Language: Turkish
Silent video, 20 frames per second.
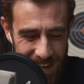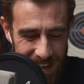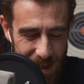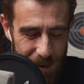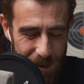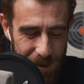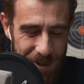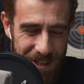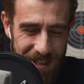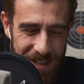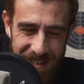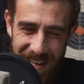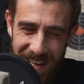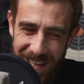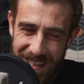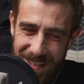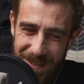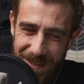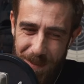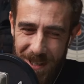önce
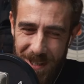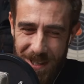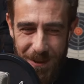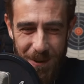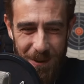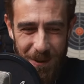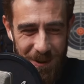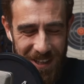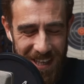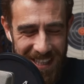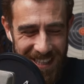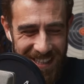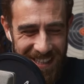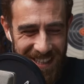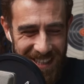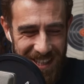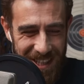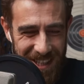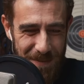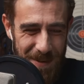sen beni konuk ettin.
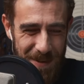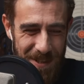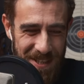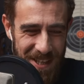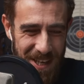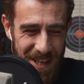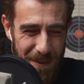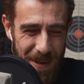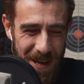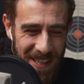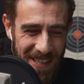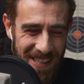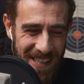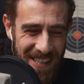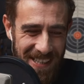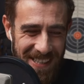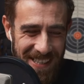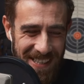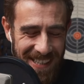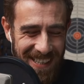Şimdi sıra
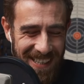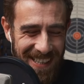bendeydi.